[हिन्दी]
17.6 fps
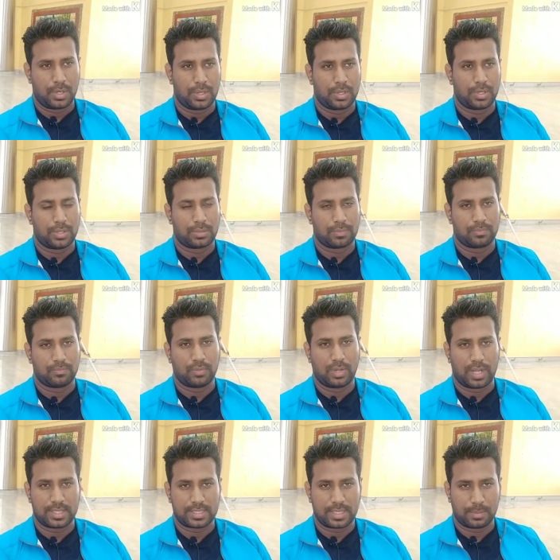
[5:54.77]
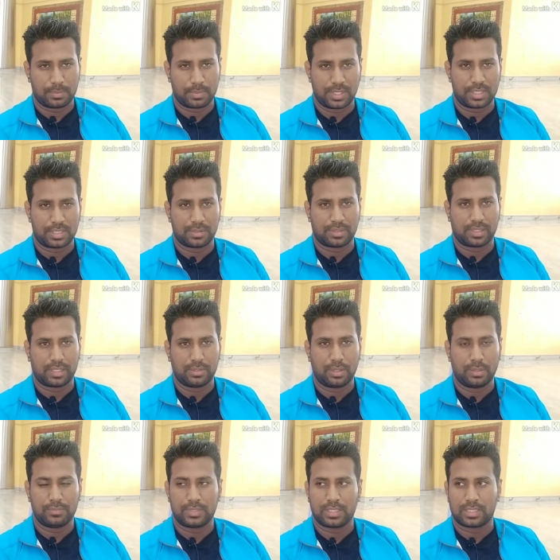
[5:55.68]
और वहाँ से आपको एक चीज़ बता
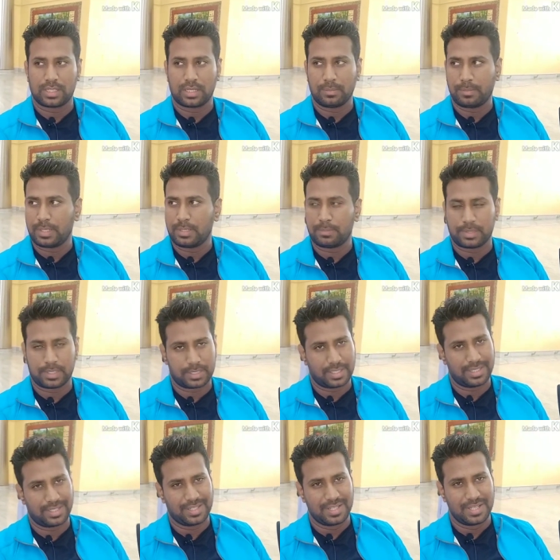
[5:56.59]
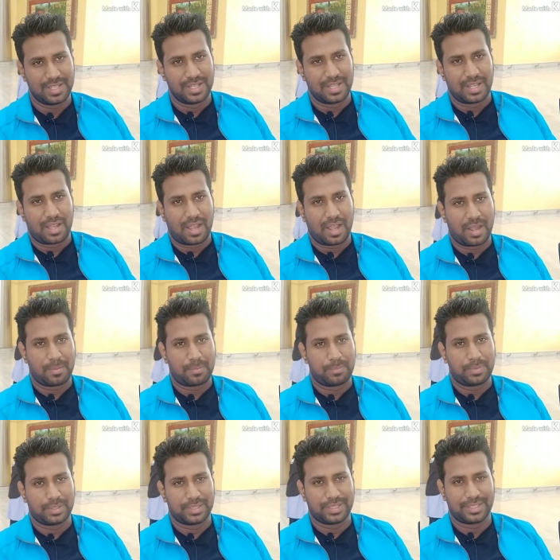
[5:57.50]
दूँ आप जितना मन मर्जी आप